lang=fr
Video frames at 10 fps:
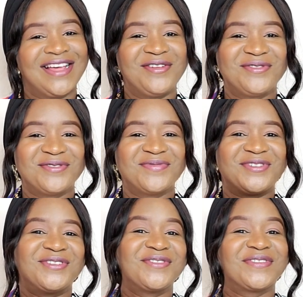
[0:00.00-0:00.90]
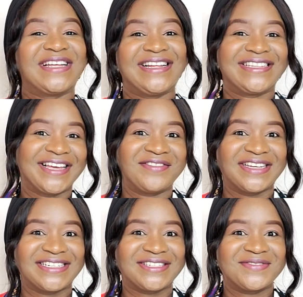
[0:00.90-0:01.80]
Salut tout le monde, vous allez très bien
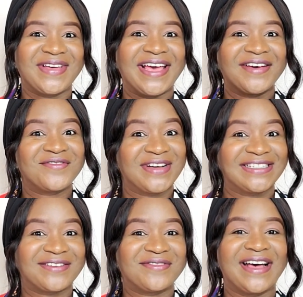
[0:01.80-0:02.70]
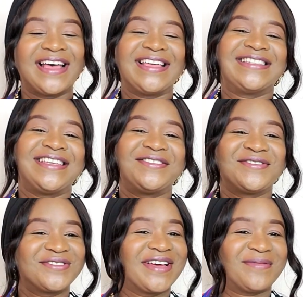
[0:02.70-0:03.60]
j'espère, moi ça va et c'est
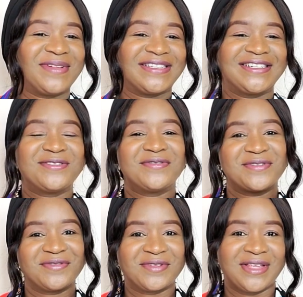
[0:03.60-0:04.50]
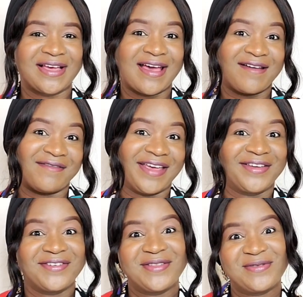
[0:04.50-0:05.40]
toujours un plaisir de vous revenir
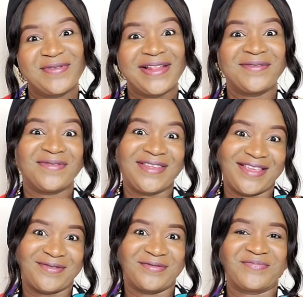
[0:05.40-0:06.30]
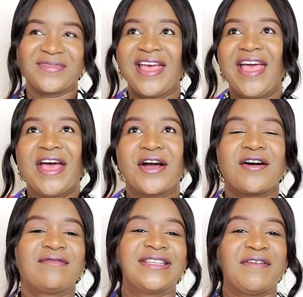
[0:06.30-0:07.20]
avec une nouvelle vidéo.
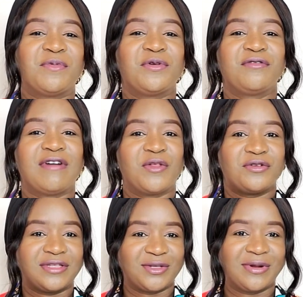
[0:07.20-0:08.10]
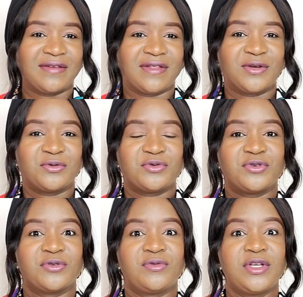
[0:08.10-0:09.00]
Comme vous avez pu le voir dans le titre de la vidéo
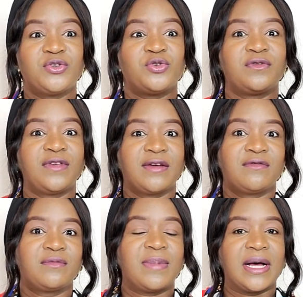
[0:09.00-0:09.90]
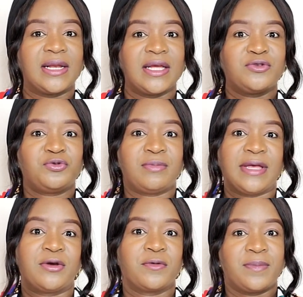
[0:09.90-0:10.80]
d'aujourd'hui, je viens vous parler du
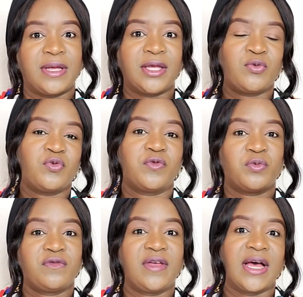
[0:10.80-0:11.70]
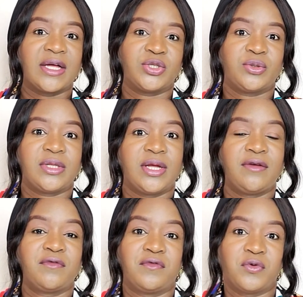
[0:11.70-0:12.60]
meilleur pays où vous pouvez
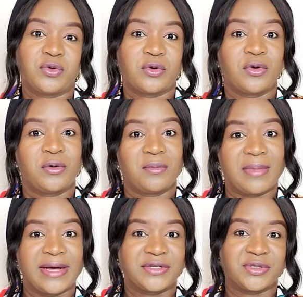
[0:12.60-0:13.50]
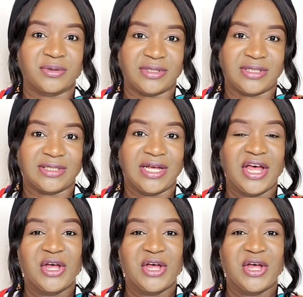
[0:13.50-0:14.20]
acheter votre marchandise.